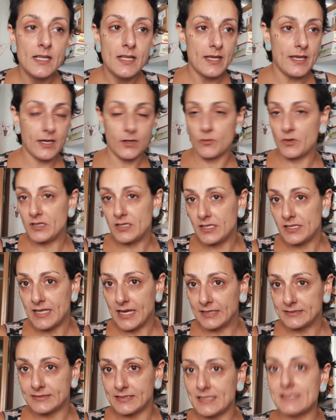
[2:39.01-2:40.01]
e quindi
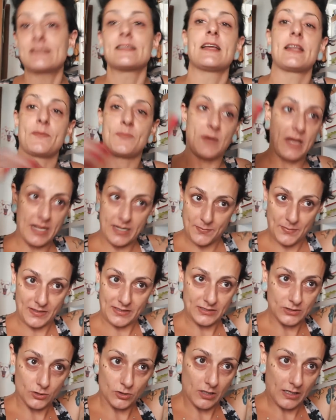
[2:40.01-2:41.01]
niente, è
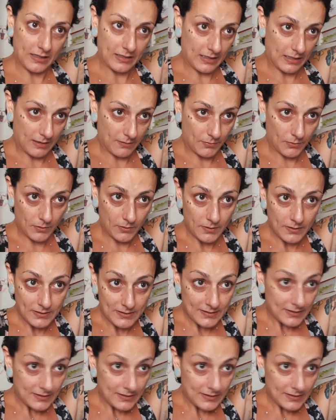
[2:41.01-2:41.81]
ripartito da capo.